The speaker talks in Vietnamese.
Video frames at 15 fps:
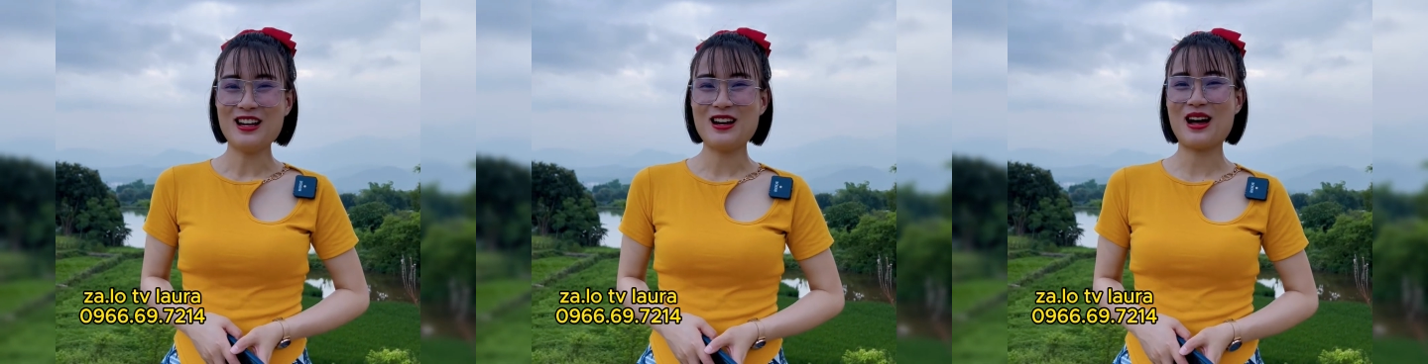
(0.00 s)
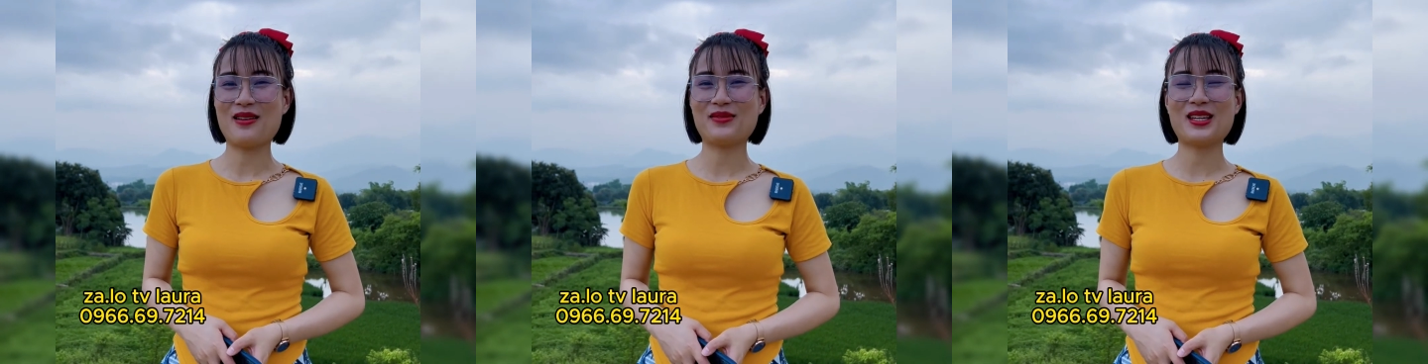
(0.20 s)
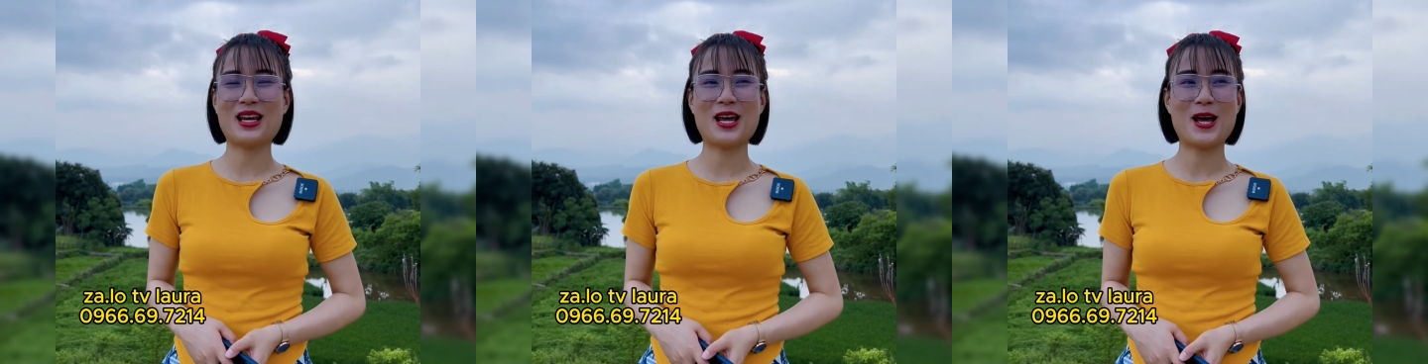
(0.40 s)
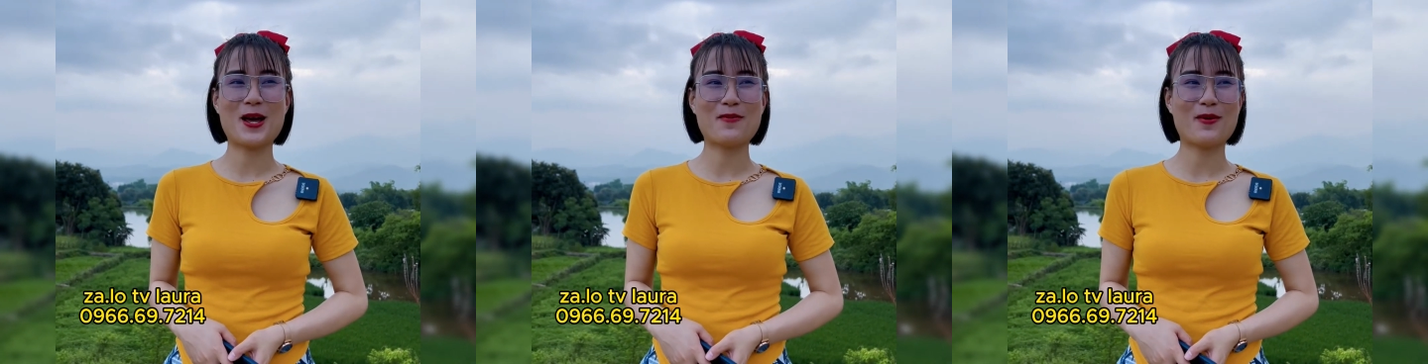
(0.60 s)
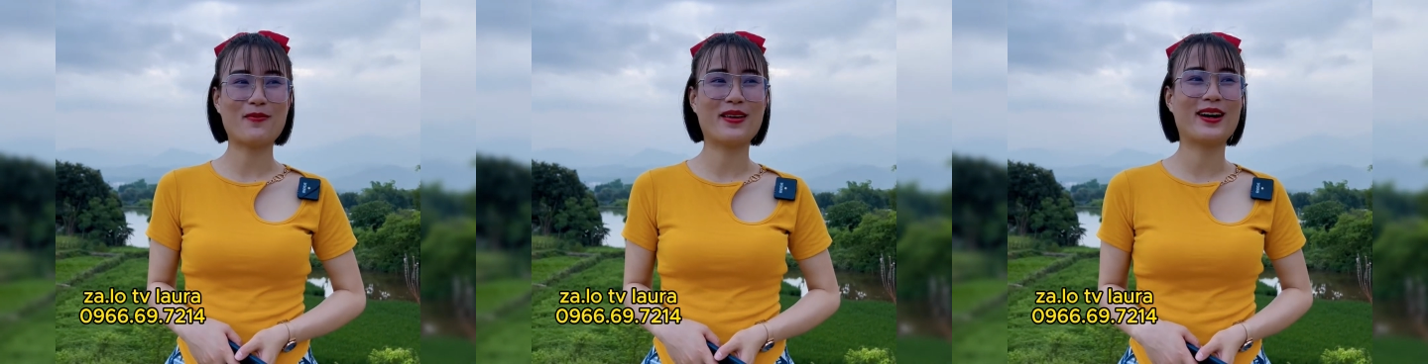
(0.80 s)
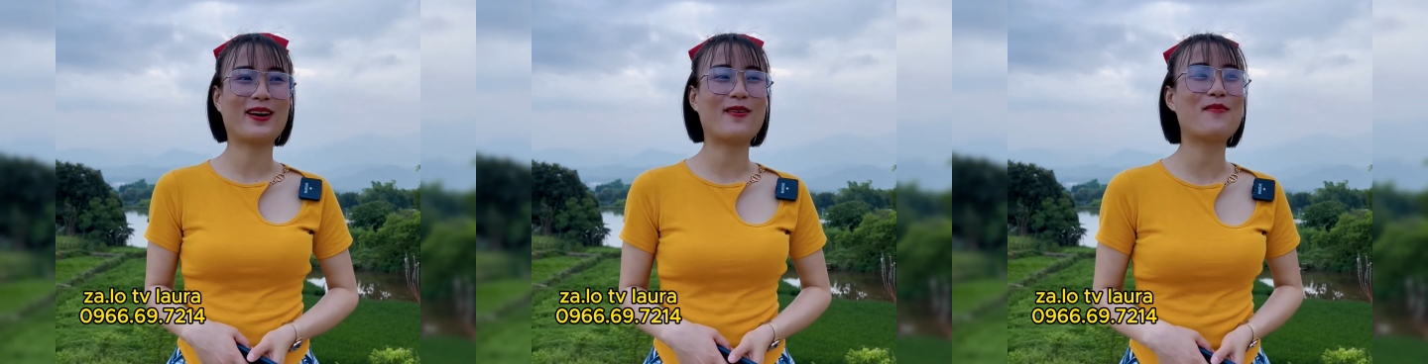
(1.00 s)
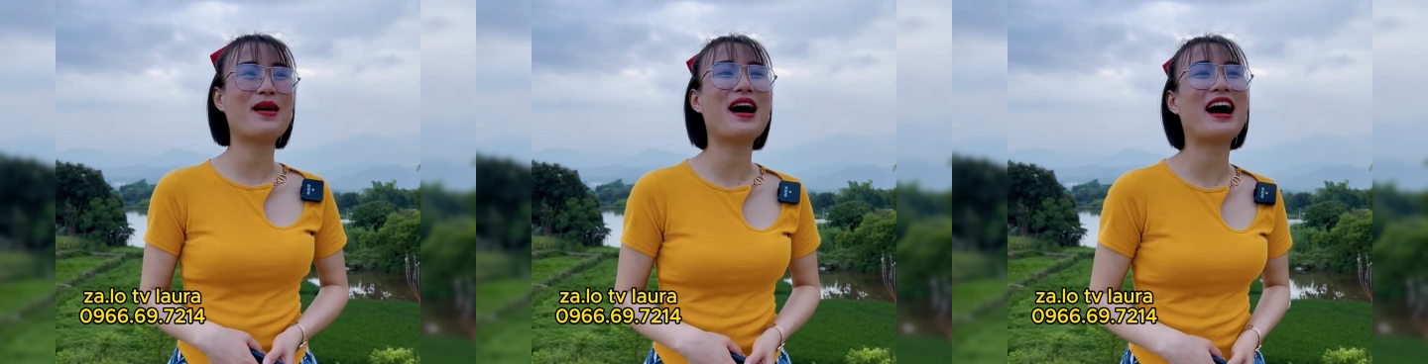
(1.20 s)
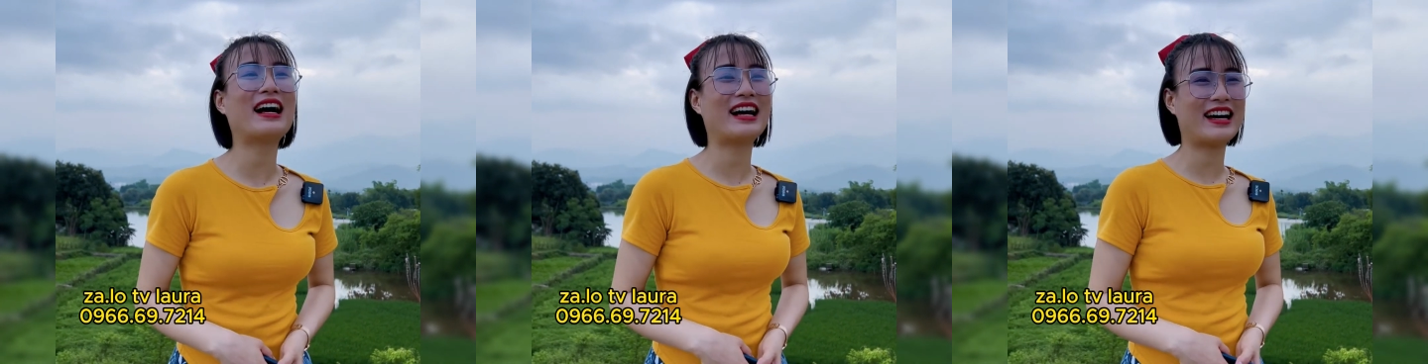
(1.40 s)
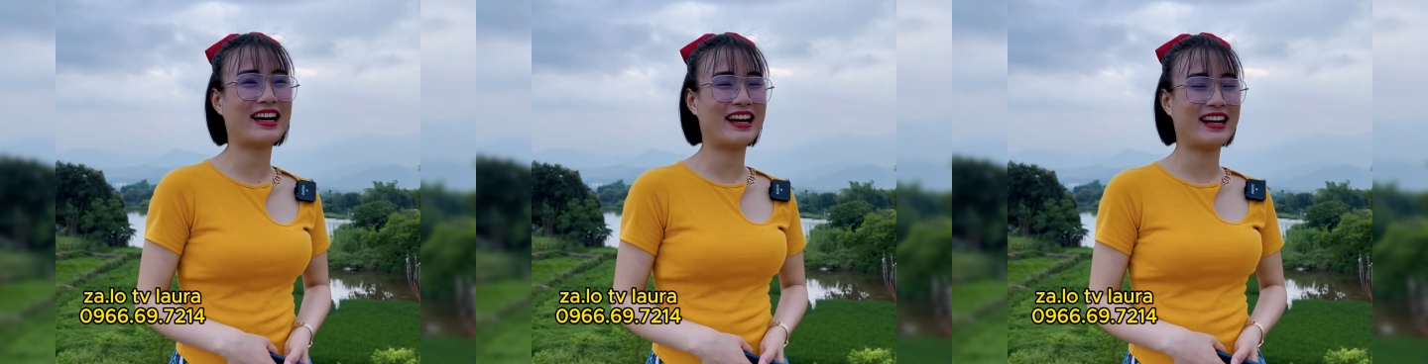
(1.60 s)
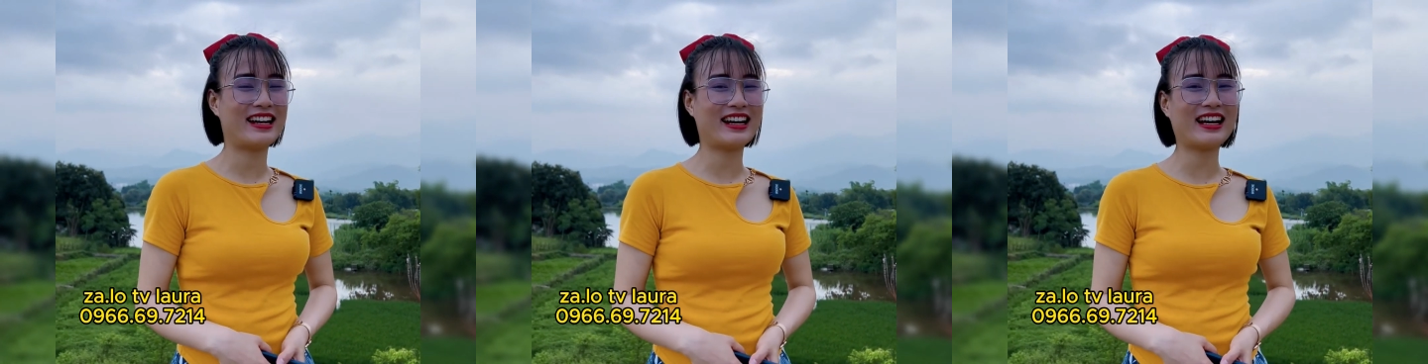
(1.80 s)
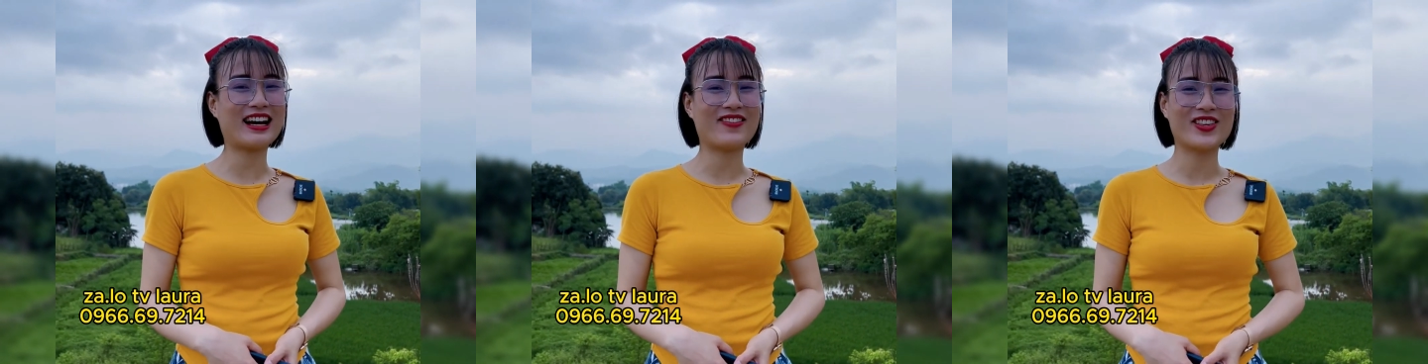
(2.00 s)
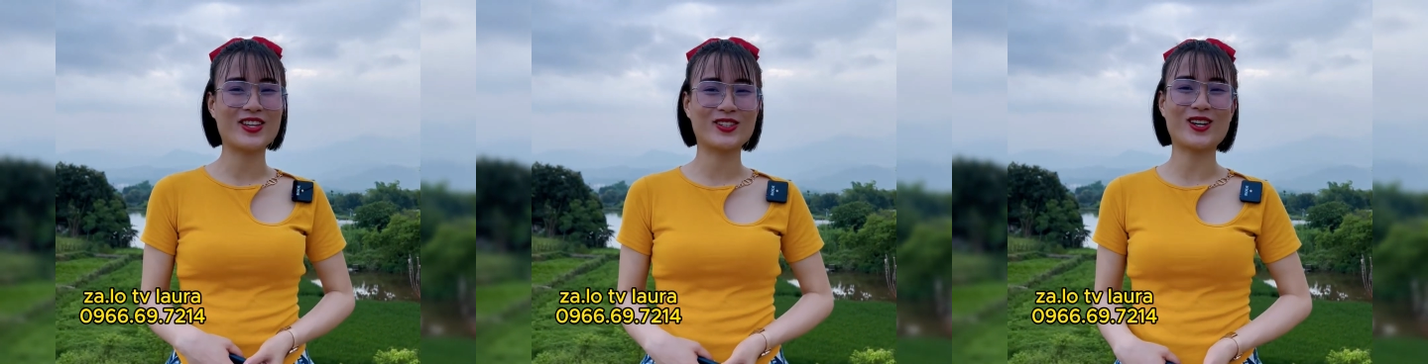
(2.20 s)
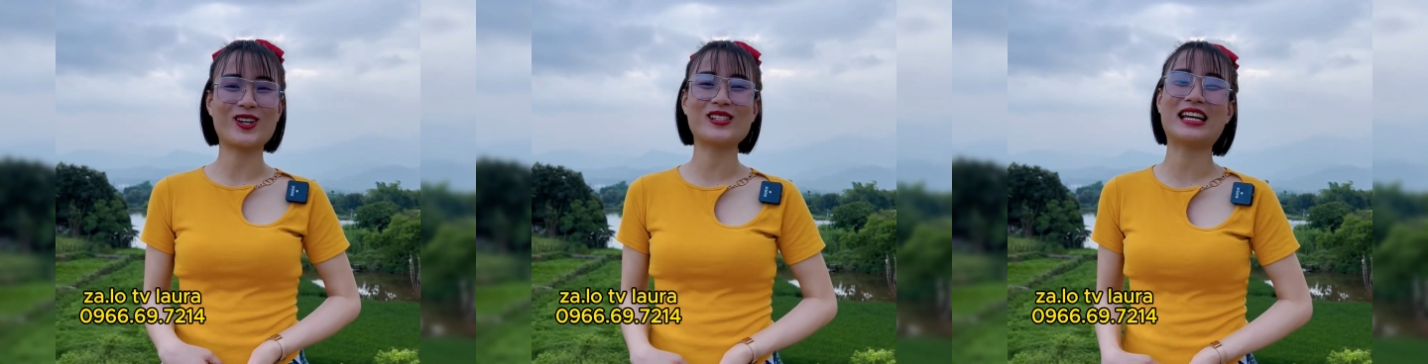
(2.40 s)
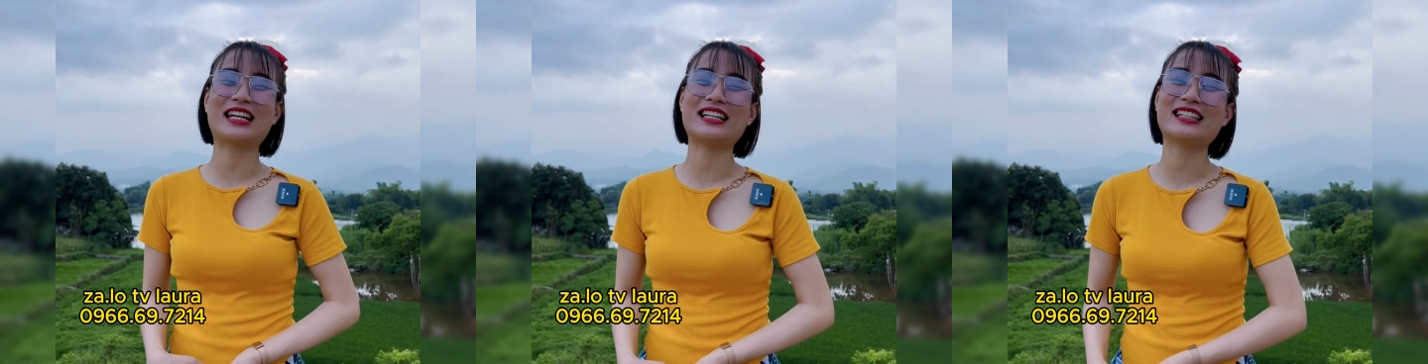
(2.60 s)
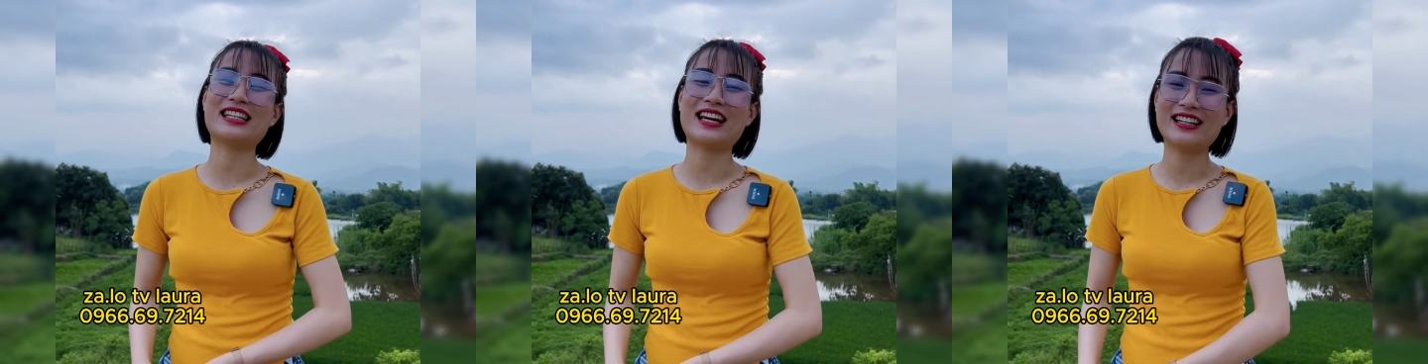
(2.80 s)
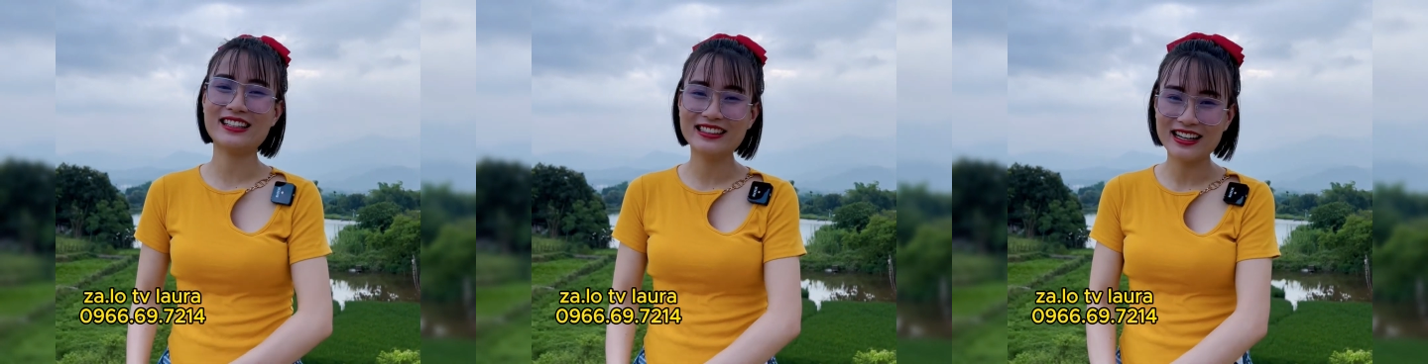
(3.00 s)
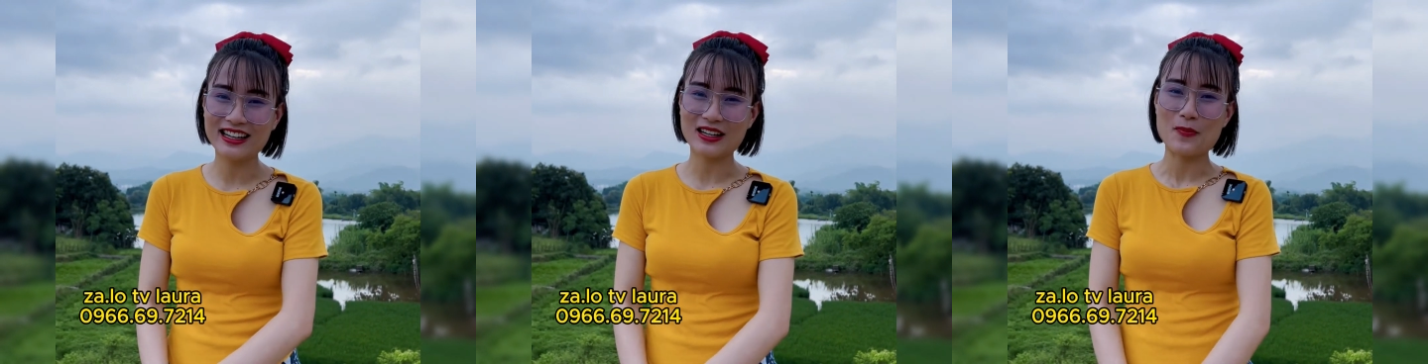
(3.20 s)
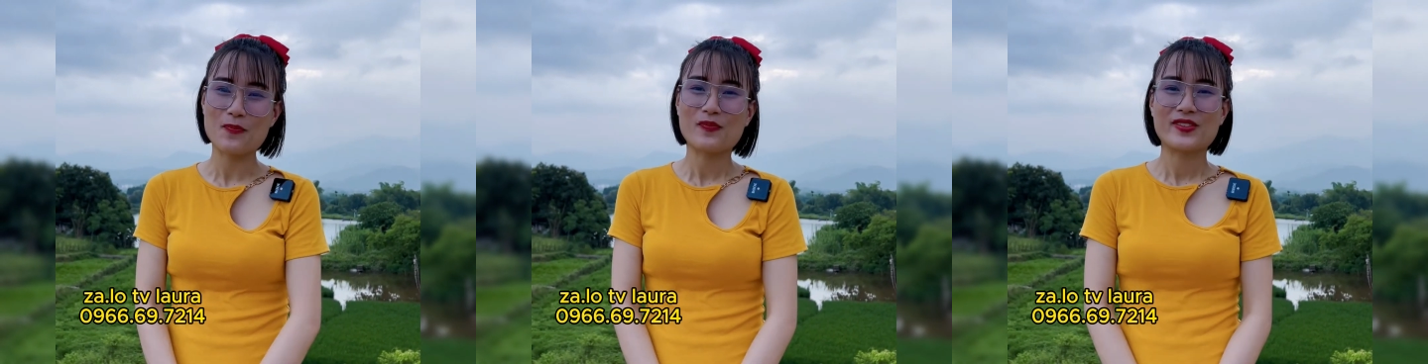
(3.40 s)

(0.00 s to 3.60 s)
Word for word: Làm gì mà mới có ba ngày đã cảm nhận rõ rệt như thế được?